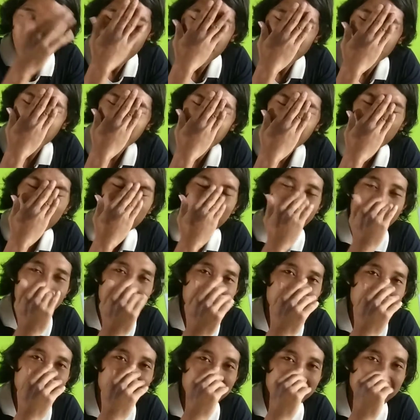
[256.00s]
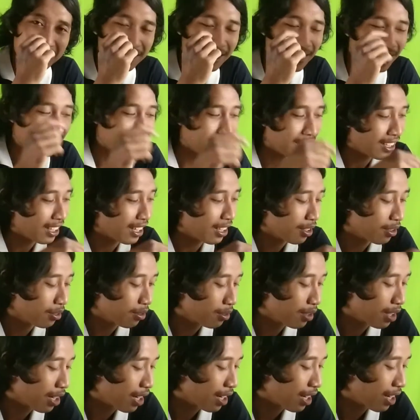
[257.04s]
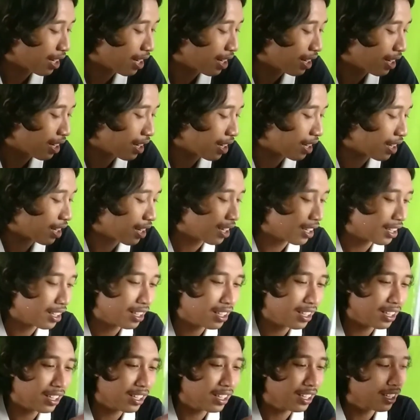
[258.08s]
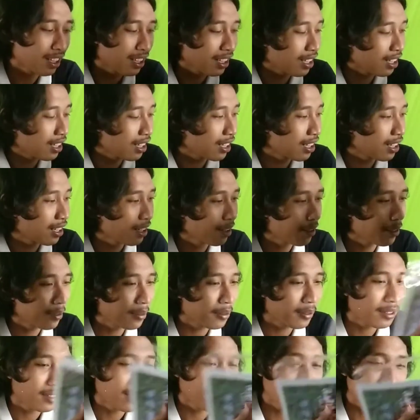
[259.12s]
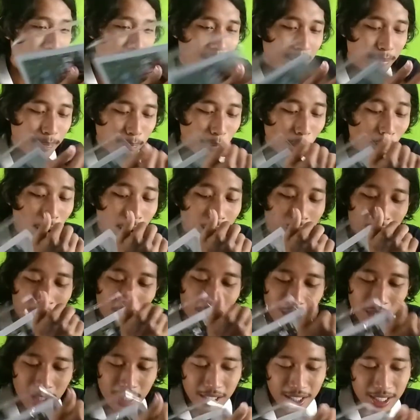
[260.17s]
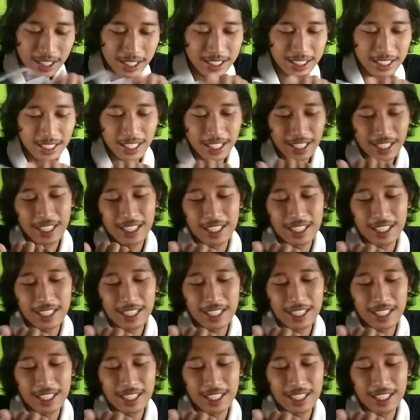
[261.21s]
gua dapetin ketika gua ke Ponggok ya guys ya